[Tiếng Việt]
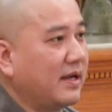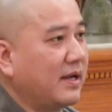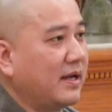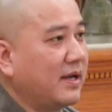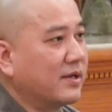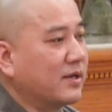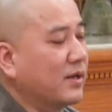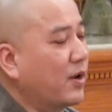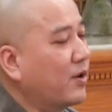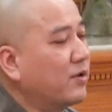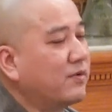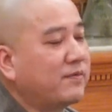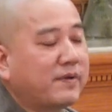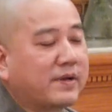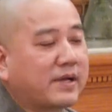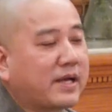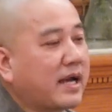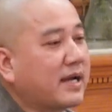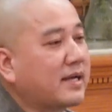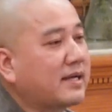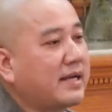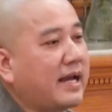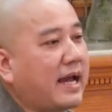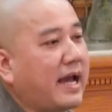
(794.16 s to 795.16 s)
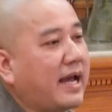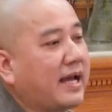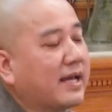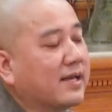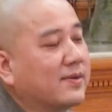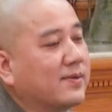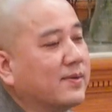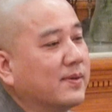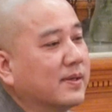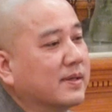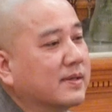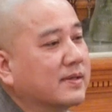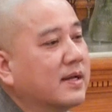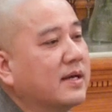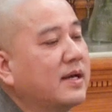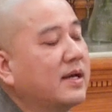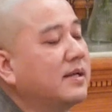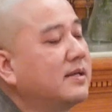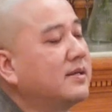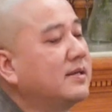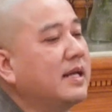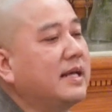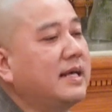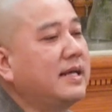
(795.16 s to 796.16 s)
đối với các ngài chuyện
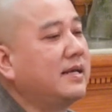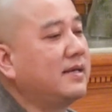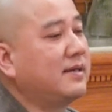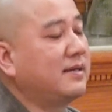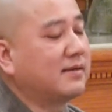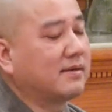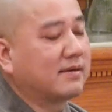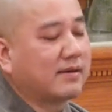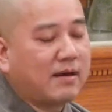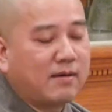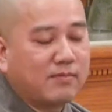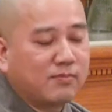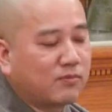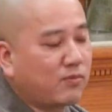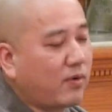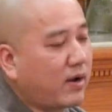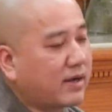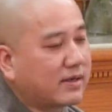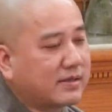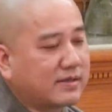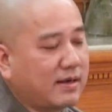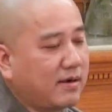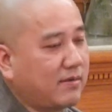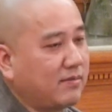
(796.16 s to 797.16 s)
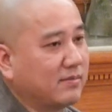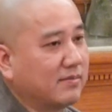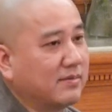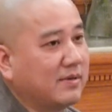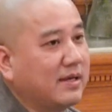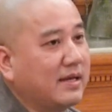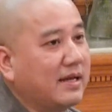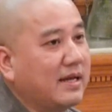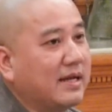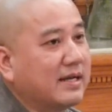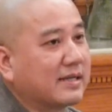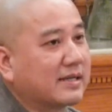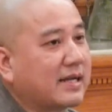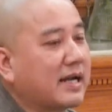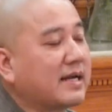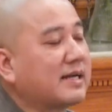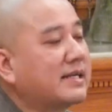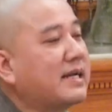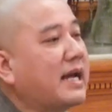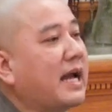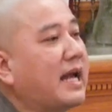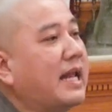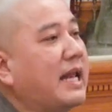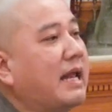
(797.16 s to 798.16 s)
đến đi không quan trọng.
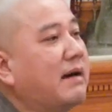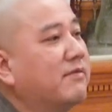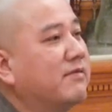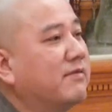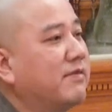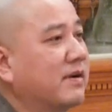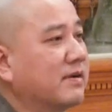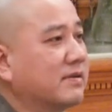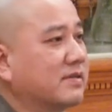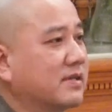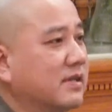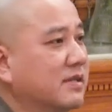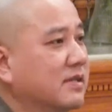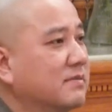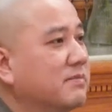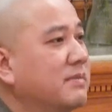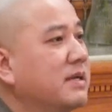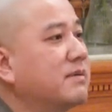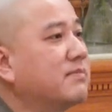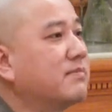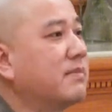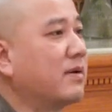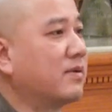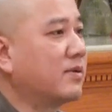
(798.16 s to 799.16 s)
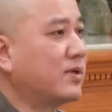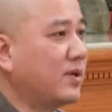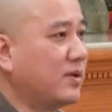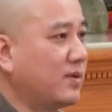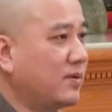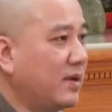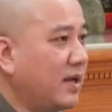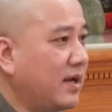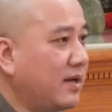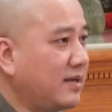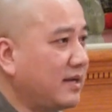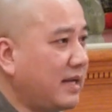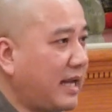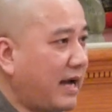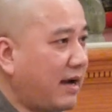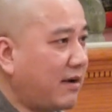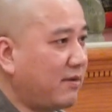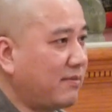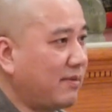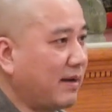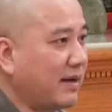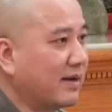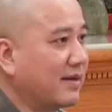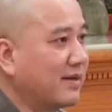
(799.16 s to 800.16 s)
Các ngài làm Phật sự biết bao nhiêu lớn
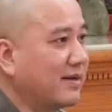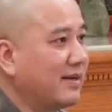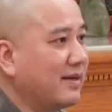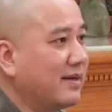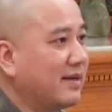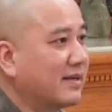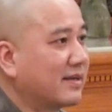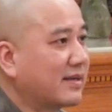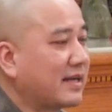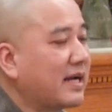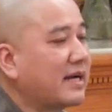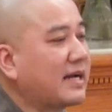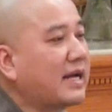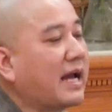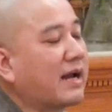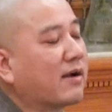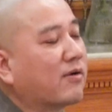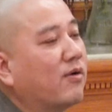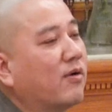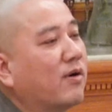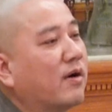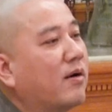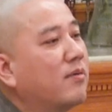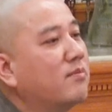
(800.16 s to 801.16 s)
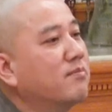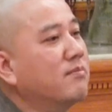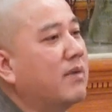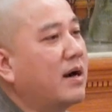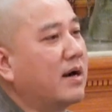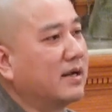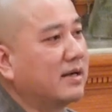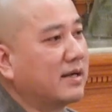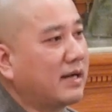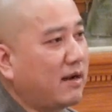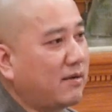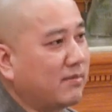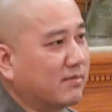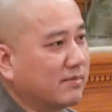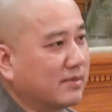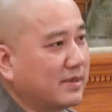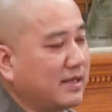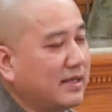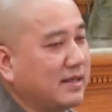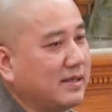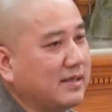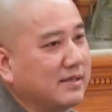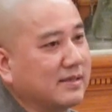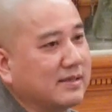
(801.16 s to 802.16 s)
lao mà, các ngài còn không bận lòng
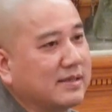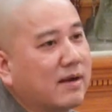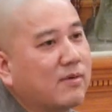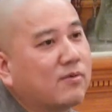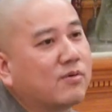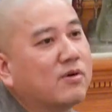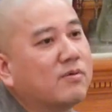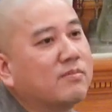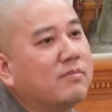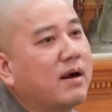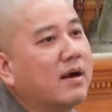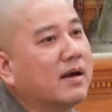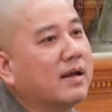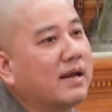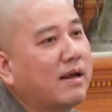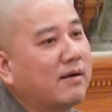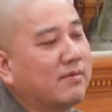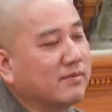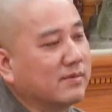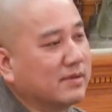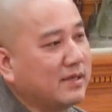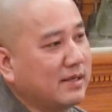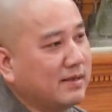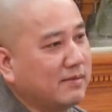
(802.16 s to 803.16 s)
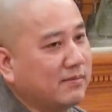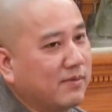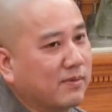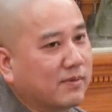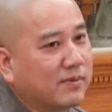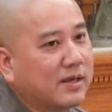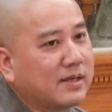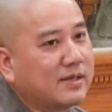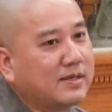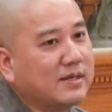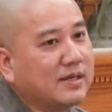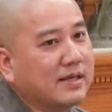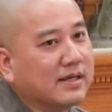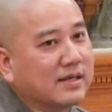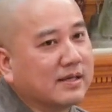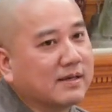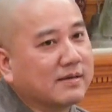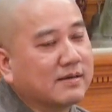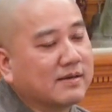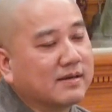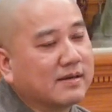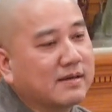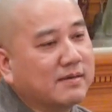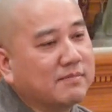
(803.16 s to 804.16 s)
thì đâu có bận lòng gì một cái
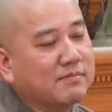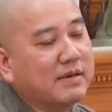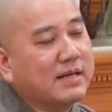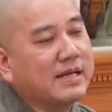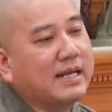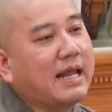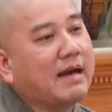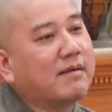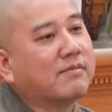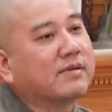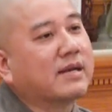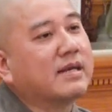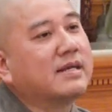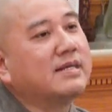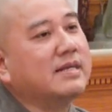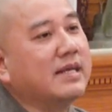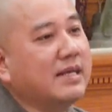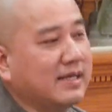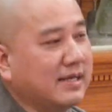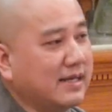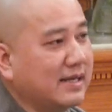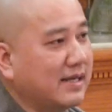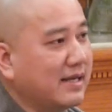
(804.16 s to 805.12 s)
chuyện mình làm cái gì.